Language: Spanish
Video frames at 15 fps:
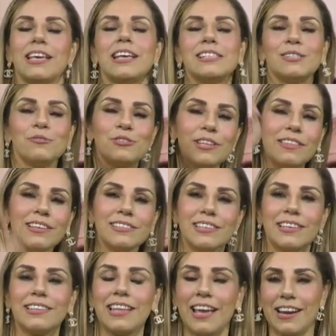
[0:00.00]
Si ustedes
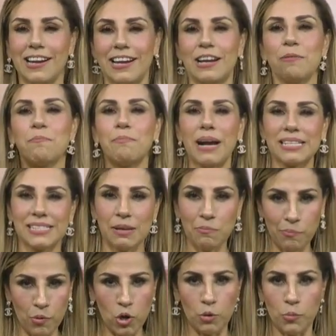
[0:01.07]
tienen base en
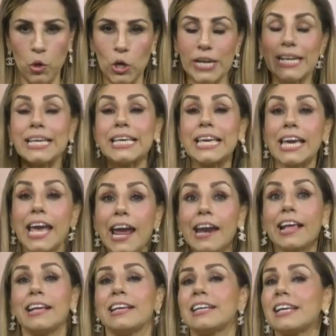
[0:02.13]
polvo y
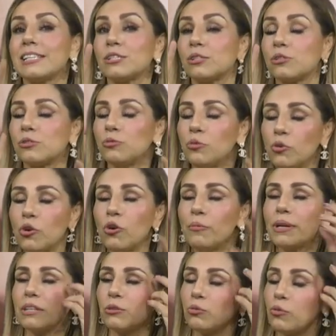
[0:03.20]
quieren que su
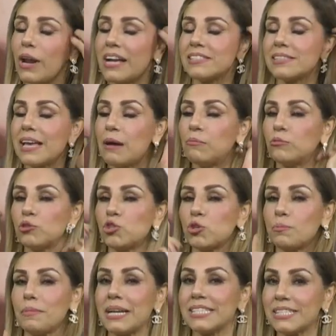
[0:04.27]
cobertura sea mucho
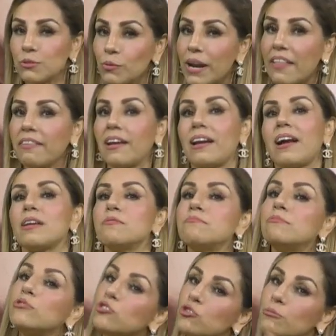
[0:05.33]
más duradera,
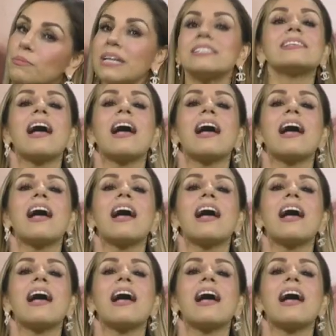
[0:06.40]
mucho más